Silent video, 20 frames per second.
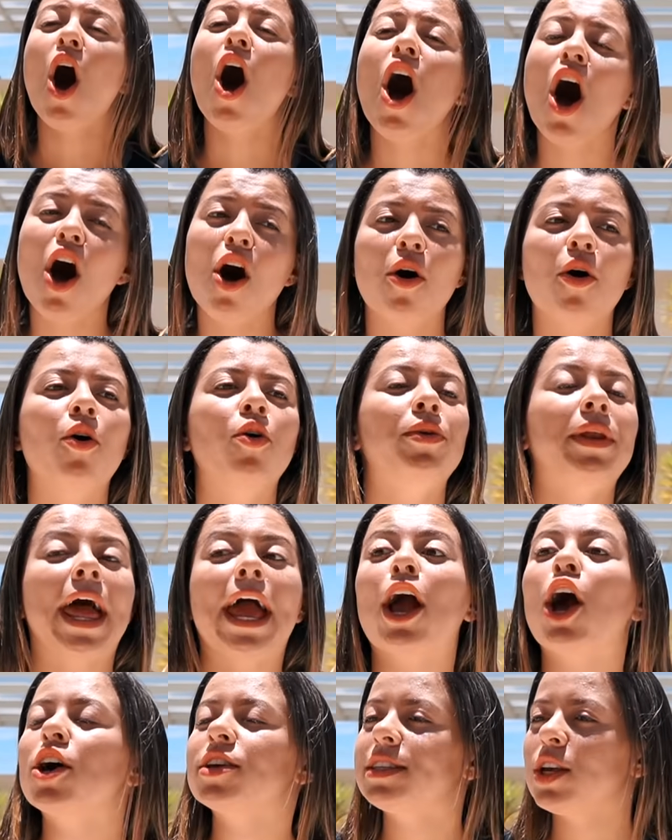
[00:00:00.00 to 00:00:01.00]
Ó, oh, o
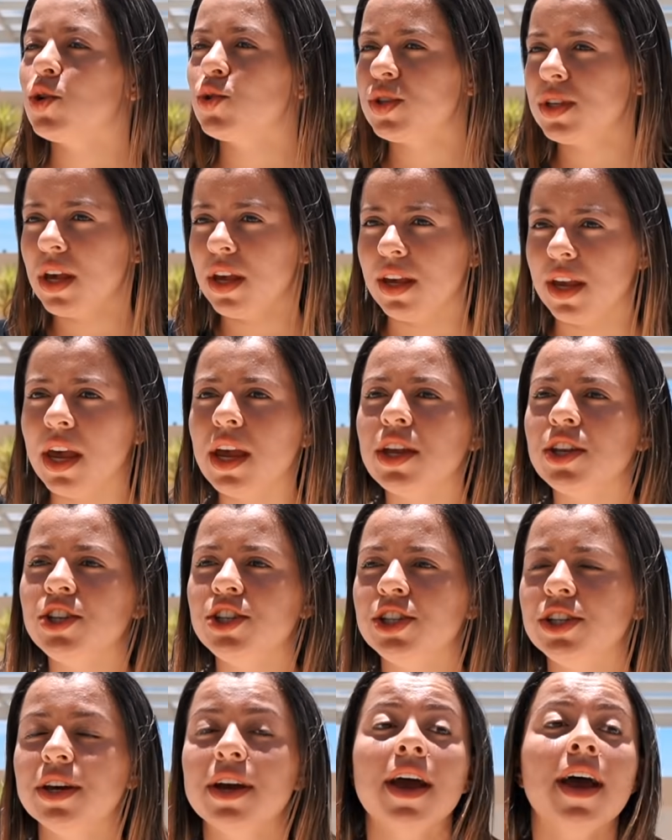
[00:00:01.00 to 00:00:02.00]
negócio é o
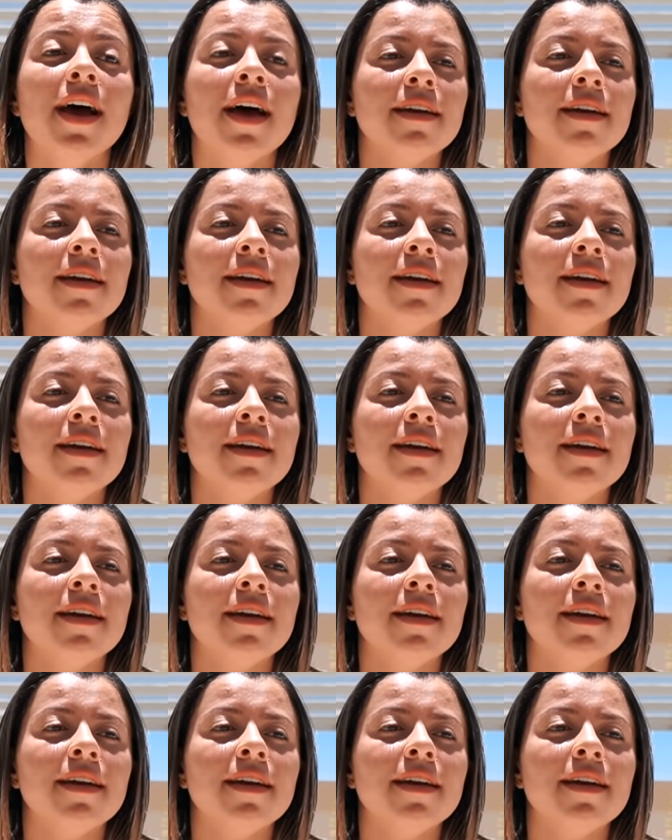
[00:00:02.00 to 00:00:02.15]
seguinte: